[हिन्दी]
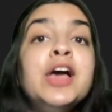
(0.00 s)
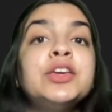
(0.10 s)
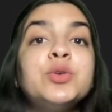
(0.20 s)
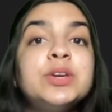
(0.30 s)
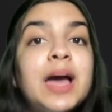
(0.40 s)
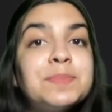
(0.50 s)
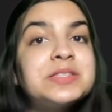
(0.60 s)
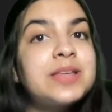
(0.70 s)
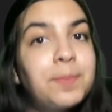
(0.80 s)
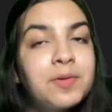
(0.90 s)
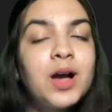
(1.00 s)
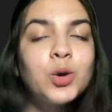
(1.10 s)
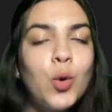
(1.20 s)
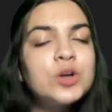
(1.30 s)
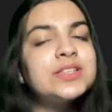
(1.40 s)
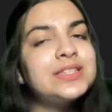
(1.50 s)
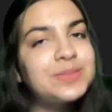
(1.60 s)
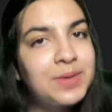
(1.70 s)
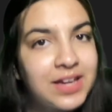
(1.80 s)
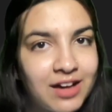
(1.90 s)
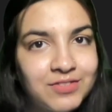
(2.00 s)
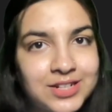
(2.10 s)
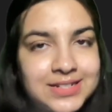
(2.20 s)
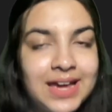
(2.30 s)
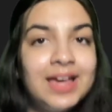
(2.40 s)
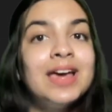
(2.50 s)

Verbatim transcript: क्योंकि आप सबका कोर्स इसमें कवर्ड है